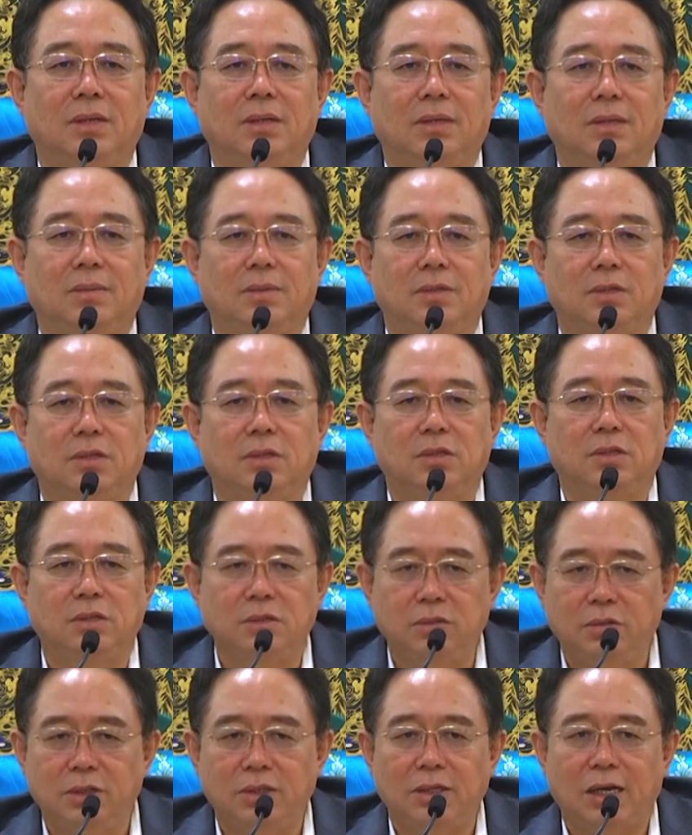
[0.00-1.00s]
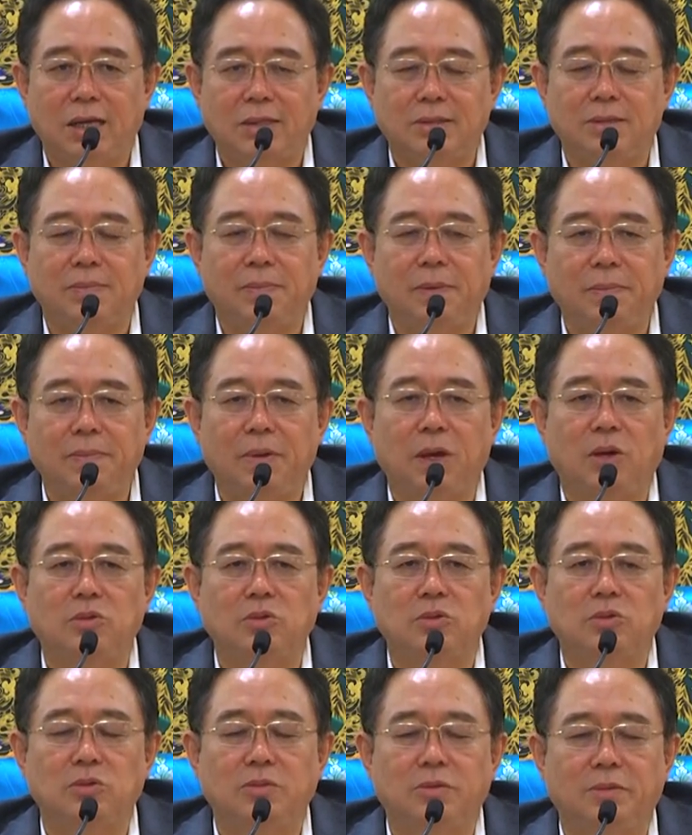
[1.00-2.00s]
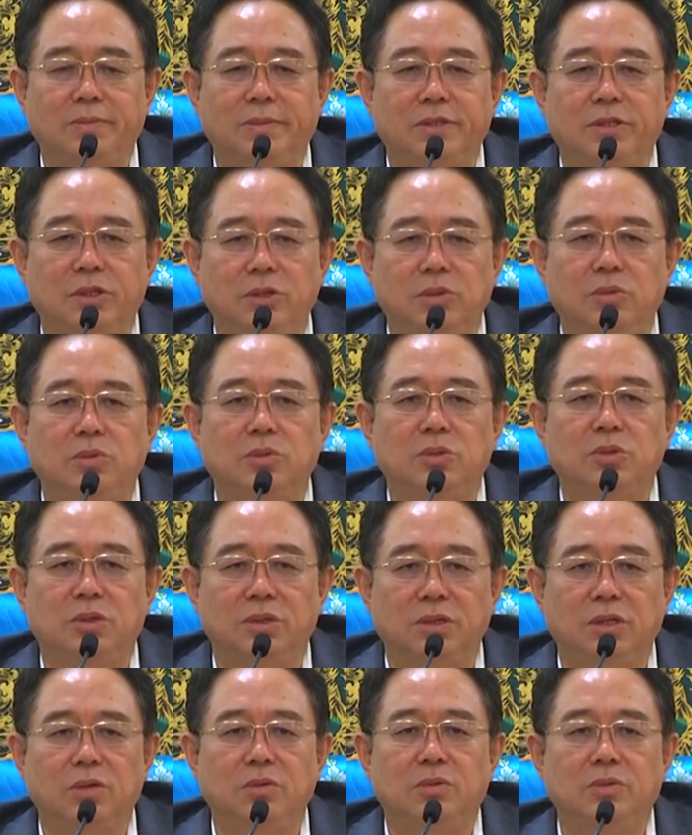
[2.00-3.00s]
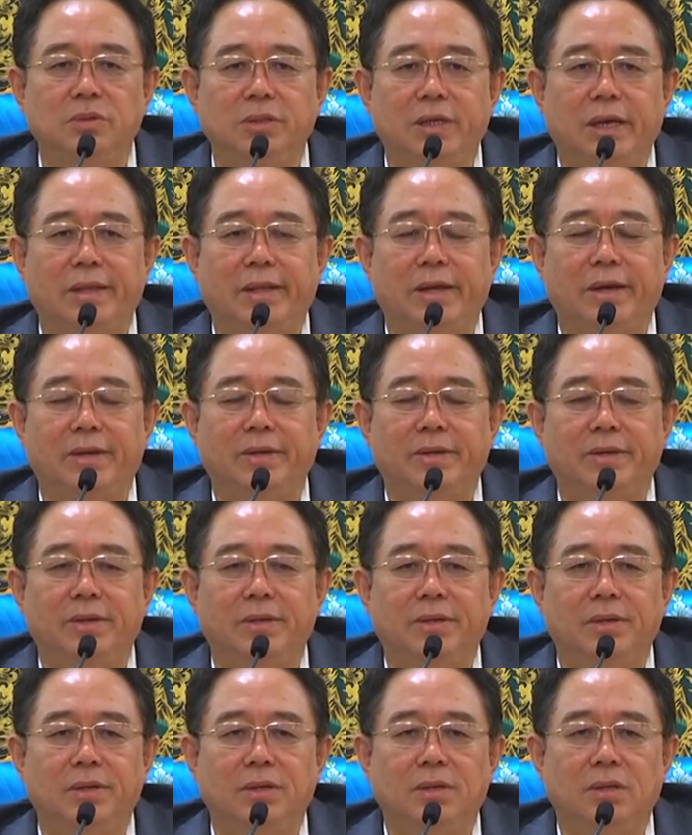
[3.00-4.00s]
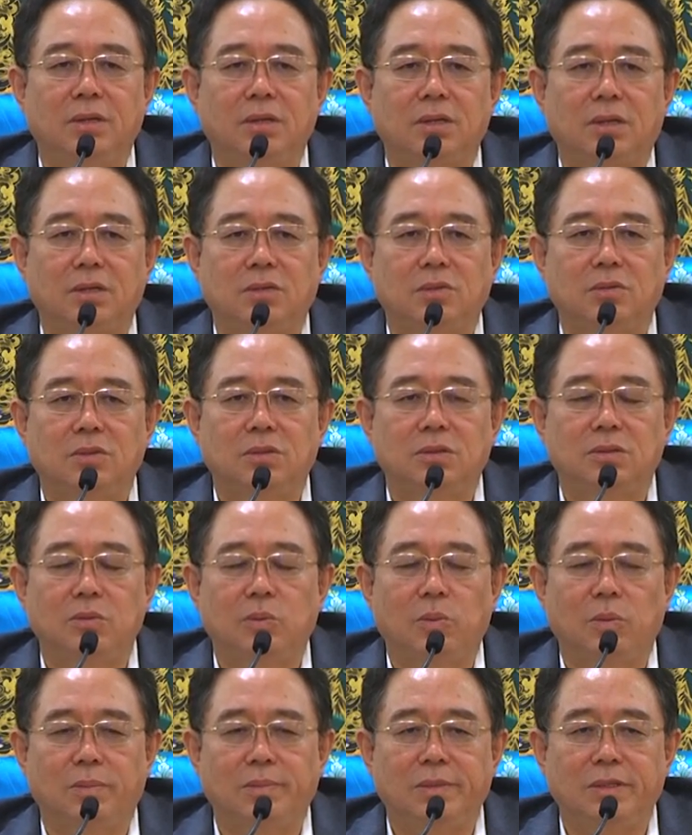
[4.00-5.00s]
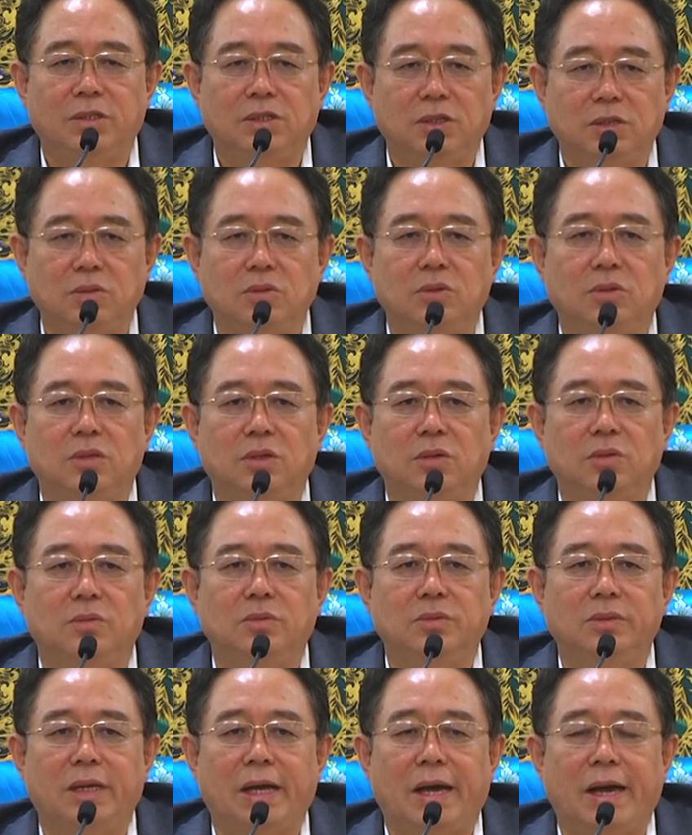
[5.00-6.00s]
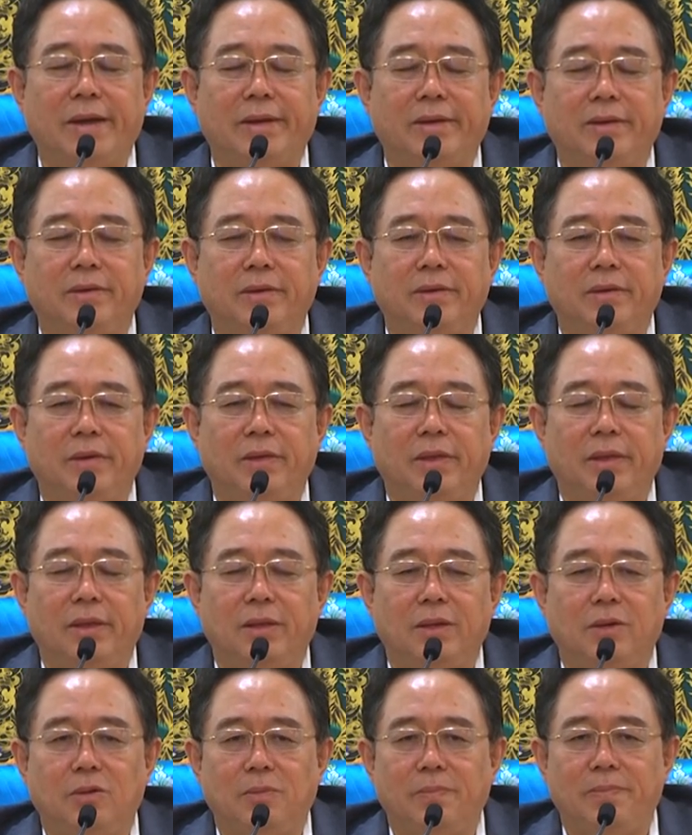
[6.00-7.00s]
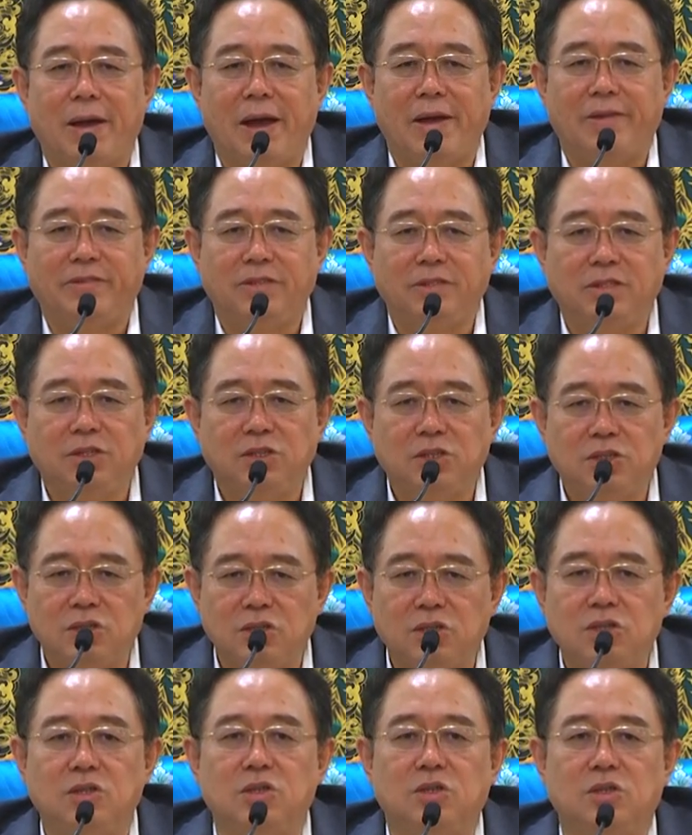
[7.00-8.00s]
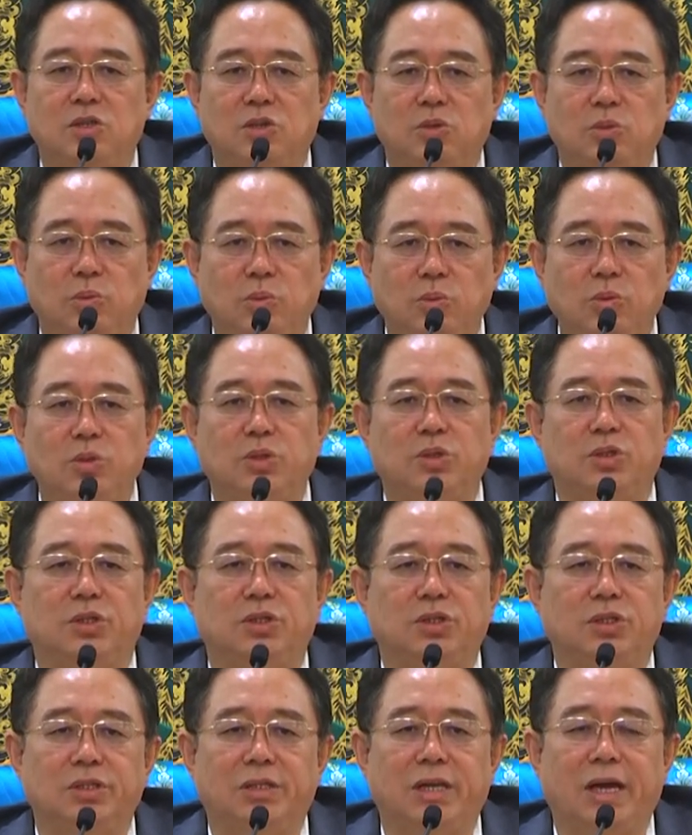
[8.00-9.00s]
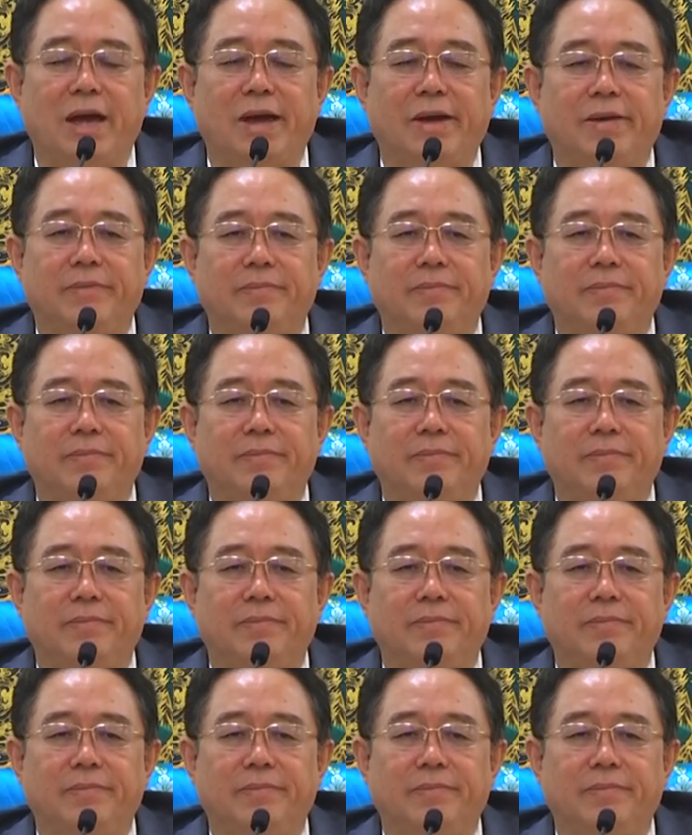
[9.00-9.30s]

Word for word: 那么，科学家怎么描述我们生存的空间呢？他说，我们生存的空间有百分之四的是物质世界，